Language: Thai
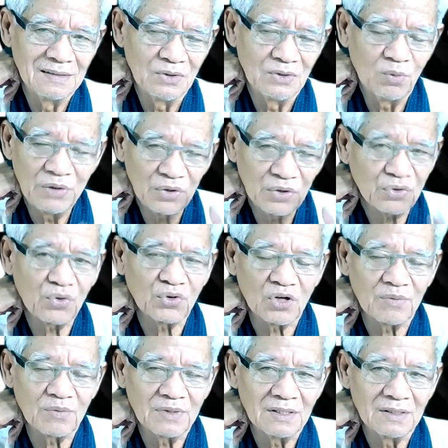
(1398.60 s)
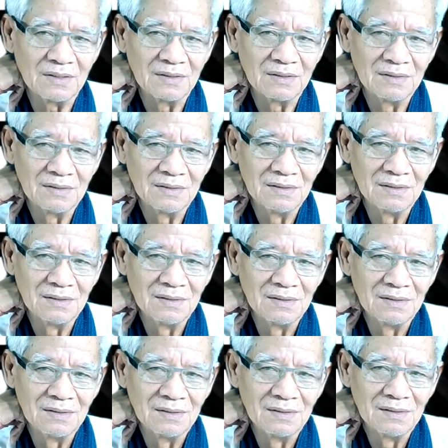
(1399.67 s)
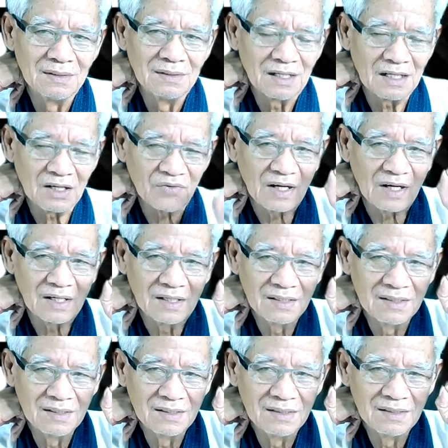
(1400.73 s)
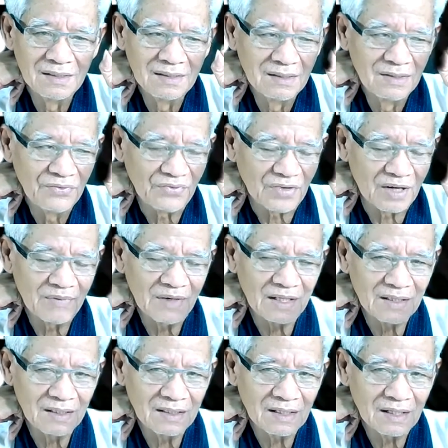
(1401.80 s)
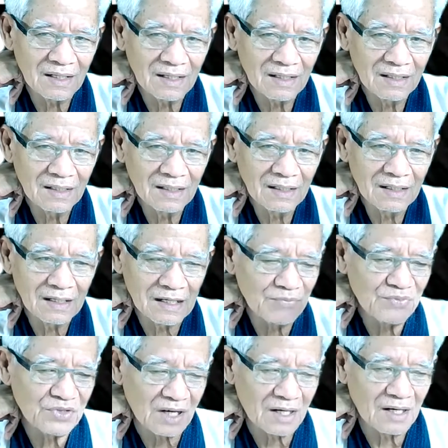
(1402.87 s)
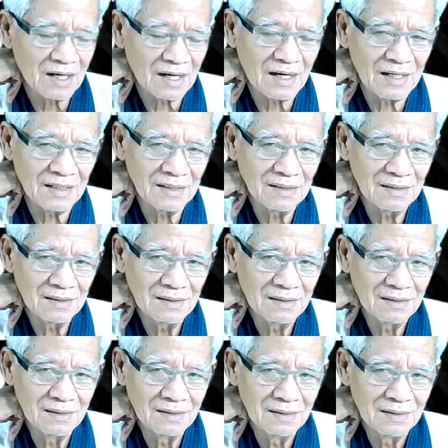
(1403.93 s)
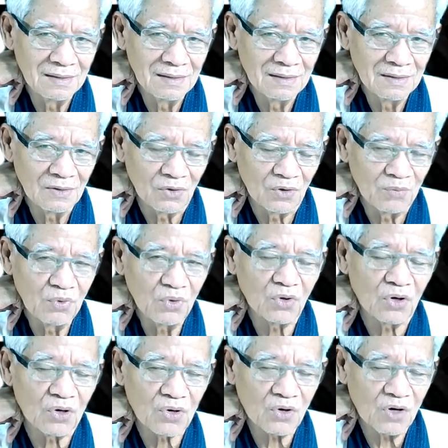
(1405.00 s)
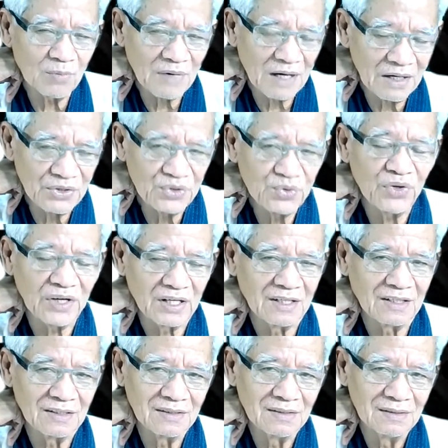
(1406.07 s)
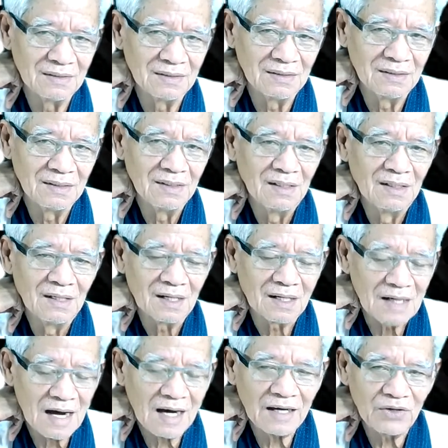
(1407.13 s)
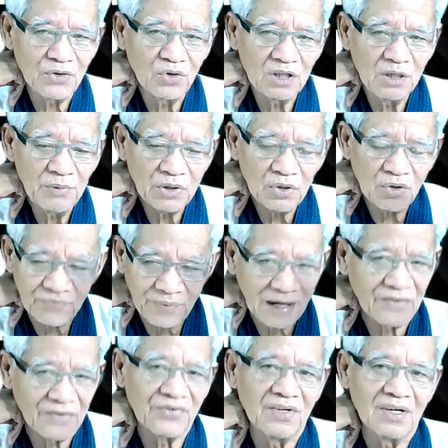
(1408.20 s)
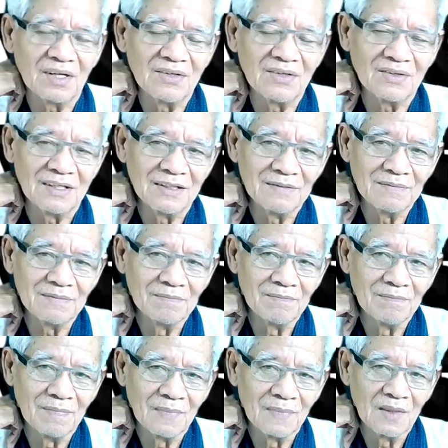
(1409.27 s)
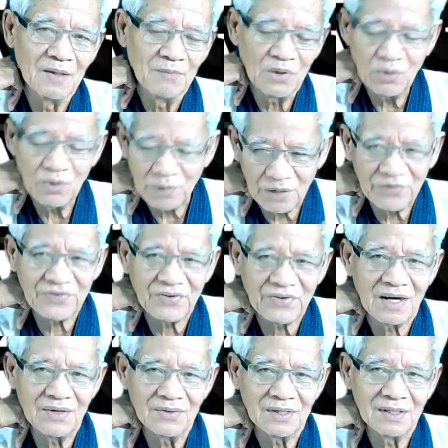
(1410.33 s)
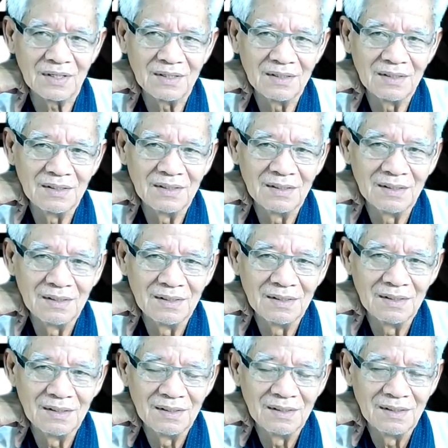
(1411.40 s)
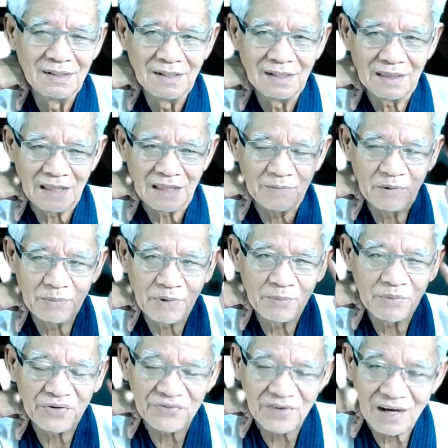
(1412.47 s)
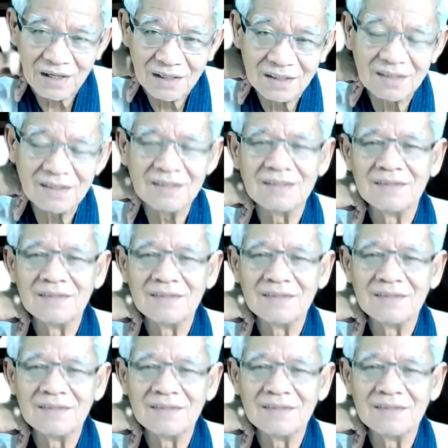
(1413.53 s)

ลุงไม่ต้องโต้ตอบก็เลยว่าสามารถที่จะกำจัดอาการของผู้ขอร้องมาให้ช่วยเนี่ยได้โดยที่ไม่ต้องผ่านเสียงด้วย ไม่ต้องผ่านภาษาด้วย แต่มันเป็นภาษานึก